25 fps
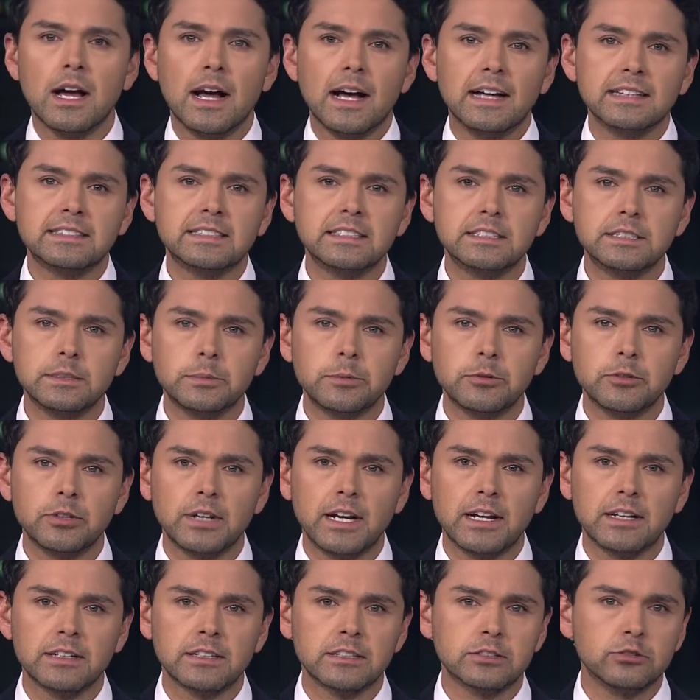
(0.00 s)
Así se
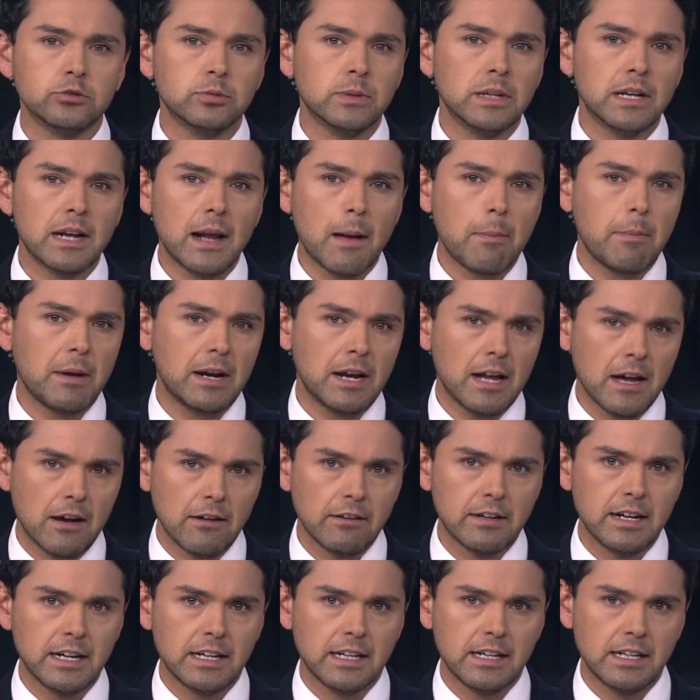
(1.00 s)
podrían resumir las
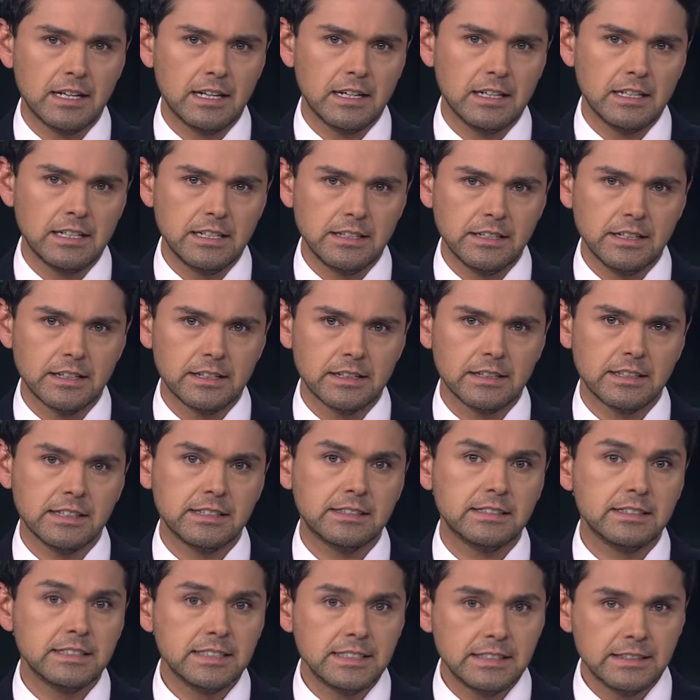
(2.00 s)
palabras que el líder de
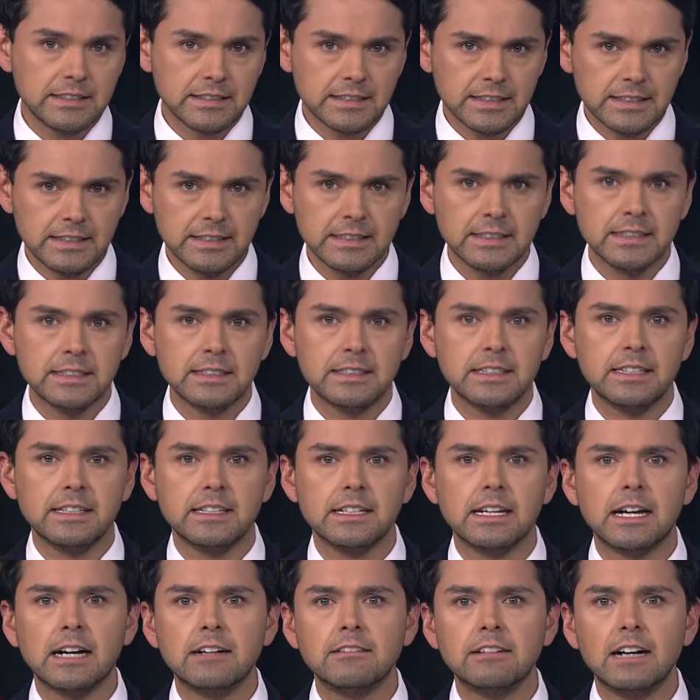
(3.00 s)
Siriza
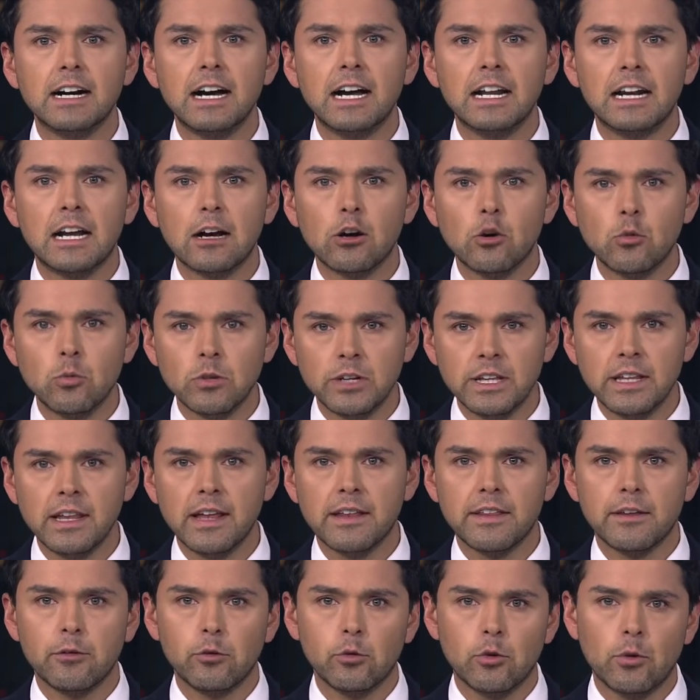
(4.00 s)
dedicaba a la
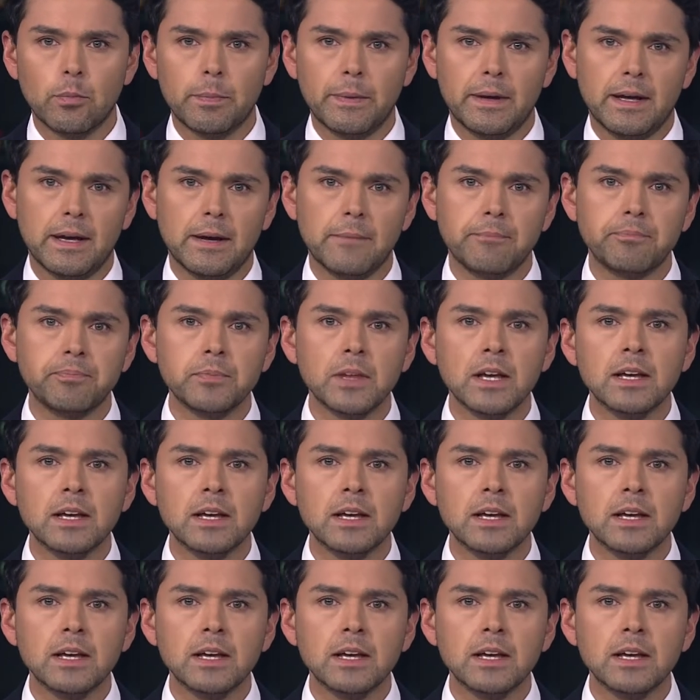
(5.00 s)
comunidad europea.